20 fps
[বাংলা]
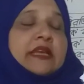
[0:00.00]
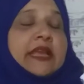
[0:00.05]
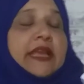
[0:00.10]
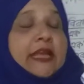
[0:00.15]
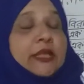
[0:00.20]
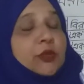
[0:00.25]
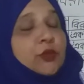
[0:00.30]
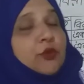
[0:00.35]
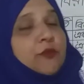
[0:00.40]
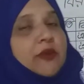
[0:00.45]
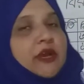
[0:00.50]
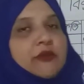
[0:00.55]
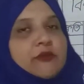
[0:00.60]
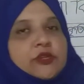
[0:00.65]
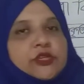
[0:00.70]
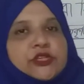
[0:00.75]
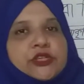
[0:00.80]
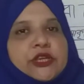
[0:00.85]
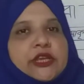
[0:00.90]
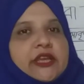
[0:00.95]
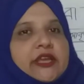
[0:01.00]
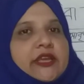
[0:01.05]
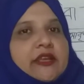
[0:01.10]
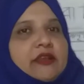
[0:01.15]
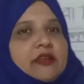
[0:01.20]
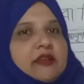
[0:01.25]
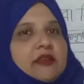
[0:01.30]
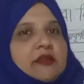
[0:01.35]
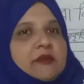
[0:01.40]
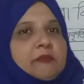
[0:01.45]
এত মানুষের
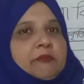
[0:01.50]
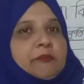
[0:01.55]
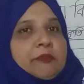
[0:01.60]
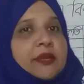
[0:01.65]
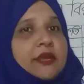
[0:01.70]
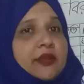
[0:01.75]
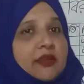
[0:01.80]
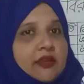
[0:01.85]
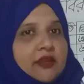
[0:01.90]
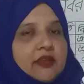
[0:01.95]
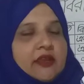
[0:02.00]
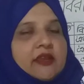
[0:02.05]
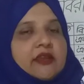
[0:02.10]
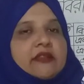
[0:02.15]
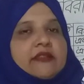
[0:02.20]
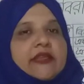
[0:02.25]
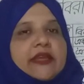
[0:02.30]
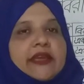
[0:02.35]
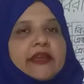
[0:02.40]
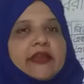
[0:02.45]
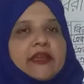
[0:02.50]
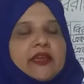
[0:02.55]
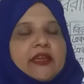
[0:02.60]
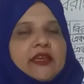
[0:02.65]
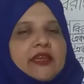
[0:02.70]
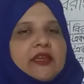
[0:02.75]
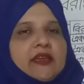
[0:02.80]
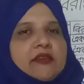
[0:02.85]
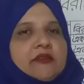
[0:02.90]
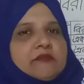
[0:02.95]
ভিড় দেখে
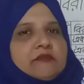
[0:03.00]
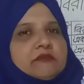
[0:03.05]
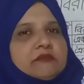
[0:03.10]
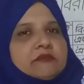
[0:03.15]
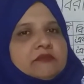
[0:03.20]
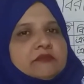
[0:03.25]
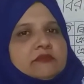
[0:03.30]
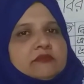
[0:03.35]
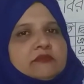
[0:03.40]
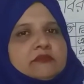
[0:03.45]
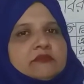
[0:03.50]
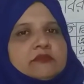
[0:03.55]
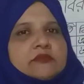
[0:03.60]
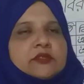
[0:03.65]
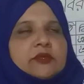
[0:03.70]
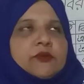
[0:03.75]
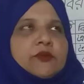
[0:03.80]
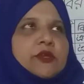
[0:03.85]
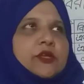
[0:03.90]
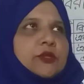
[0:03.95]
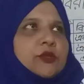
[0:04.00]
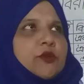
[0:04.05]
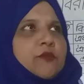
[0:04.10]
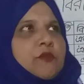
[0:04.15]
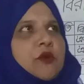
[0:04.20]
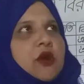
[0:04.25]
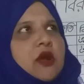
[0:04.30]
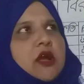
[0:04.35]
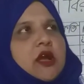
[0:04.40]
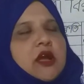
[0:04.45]
উনি তো
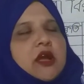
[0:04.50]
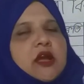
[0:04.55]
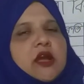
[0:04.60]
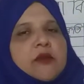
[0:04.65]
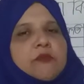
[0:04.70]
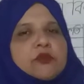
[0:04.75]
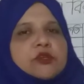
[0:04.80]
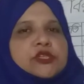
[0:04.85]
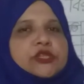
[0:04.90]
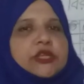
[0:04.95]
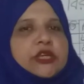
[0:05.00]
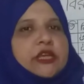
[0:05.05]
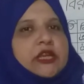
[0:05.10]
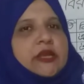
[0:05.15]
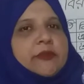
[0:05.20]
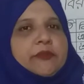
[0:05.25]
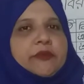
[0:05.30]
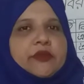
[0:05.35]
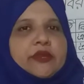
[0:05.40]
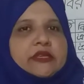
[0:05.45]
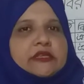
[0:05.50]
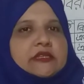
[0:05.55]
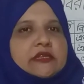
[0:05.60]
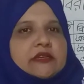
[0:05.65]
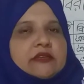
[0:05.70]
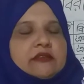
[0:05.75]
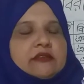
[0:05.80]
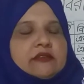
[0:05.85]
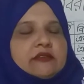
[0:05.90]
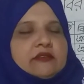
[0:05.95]
মহা মুশকিলে পড়ে
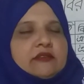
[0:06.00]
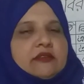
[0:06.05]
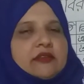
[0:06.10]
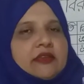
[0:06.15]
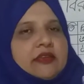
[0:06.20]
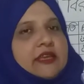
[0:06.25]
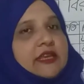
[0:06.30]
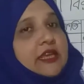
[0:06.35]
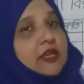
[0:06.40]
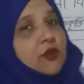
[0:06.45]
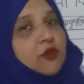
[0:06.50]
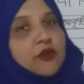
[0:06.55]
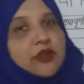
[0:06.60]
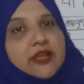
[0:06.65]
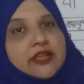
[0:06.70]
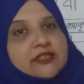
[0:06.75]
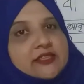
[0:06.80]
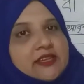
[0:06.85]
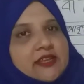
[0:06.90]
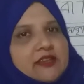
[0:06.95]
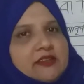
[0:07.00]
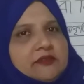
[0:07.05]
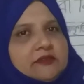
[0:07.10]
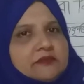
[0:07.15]
যান কি করা যায়